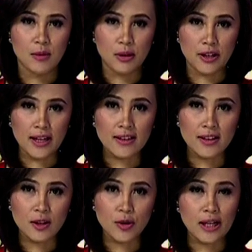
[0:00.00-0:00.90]

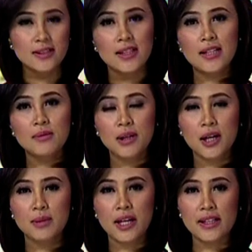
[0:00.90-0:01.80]
Berkat ketekunan dan
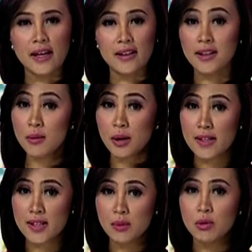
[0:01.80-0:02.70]
pengabdiannya, ia
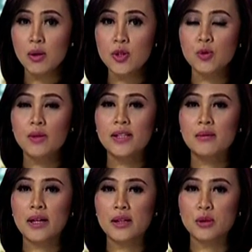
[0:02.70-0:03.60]
berhasil membawa
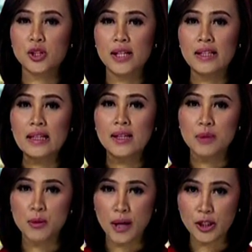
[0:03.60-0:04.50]
Sumatera Barat menjadi
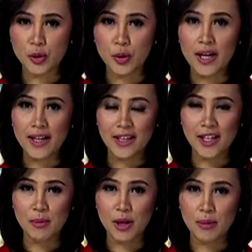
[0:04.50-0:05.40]
lebih maju
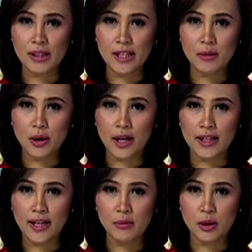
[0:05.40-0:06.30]
hingga mendapatkan
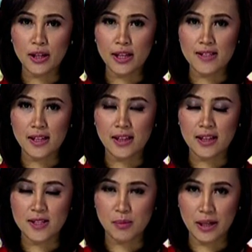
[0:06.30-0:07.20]
penghargaan bergengsi
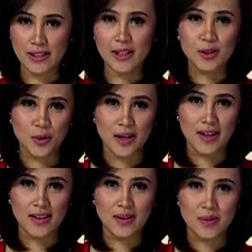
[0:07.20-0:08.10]
ini sebanyak dua kali.